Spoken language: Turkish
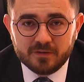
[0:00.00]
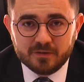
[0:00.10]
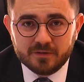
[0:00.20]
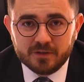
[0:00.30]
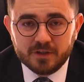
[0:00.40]

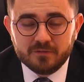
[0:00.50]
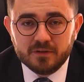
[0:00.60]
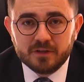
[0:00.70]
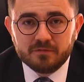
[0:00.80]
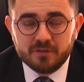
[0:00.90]
e,
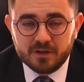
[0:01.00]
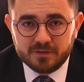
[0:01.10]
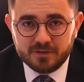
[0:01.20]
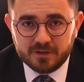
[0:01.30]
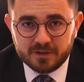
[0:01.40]
evlilik
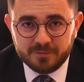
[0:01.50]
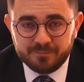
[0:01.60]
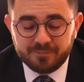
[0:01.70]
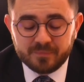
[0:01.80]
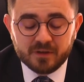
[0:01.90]
vaadiyle
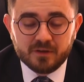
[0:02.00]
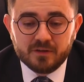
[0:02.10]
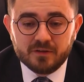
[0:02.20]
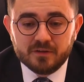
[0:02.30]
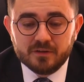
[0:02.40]

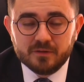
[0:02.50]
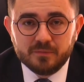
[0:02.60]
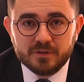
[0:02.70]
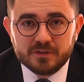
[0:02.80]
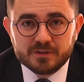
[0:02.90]
ee,
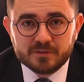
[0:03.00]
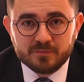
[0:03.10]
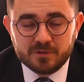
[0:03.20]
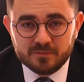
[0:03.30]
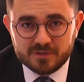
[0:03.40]
bir
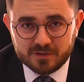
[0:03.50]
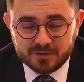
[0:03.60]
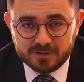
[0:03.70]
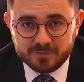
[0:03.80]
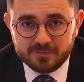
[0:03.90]
kısım
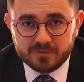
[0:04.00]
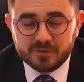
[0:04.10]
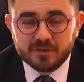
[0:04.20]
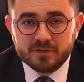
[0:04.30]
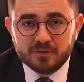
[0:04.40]
kimselerin e,